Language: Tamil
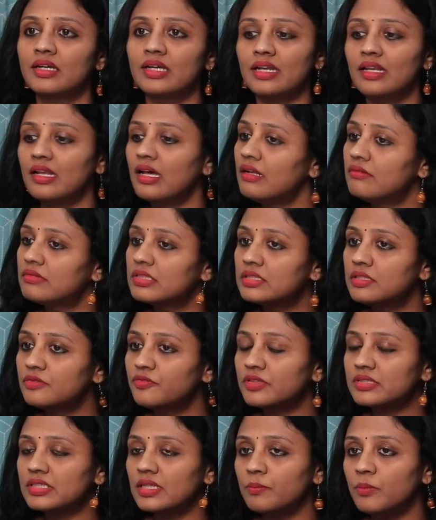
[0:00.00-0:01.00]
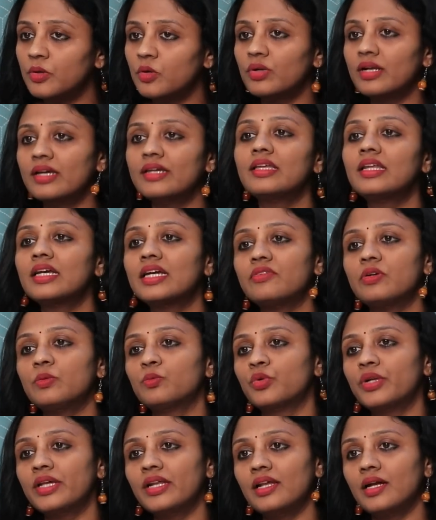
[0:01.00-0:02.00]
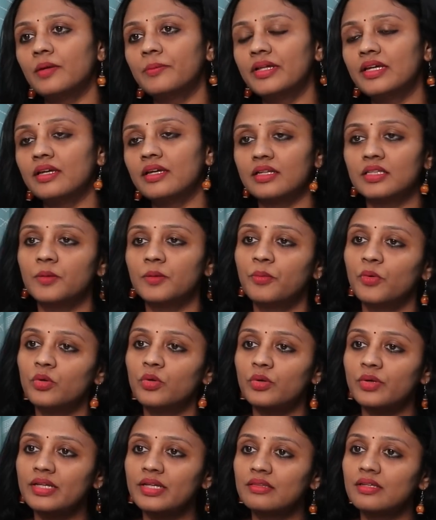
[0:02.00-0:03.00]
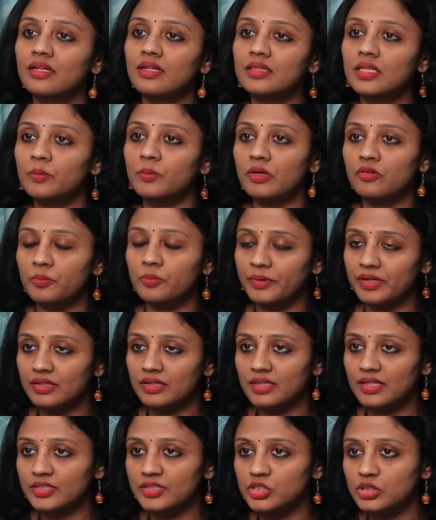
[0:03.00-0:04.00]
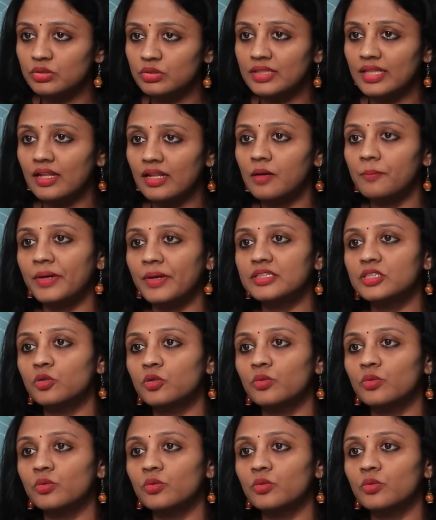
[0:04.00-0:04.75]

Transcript: என்னால் வந்து நம்பர் ஒன்னாக இருக்கவே முடியல அப்படிங்கிற அந்த பொண்ணுடைய தினம் தினம் அவள் படுற கஷ்டத்தெல்லாம் பார்த்து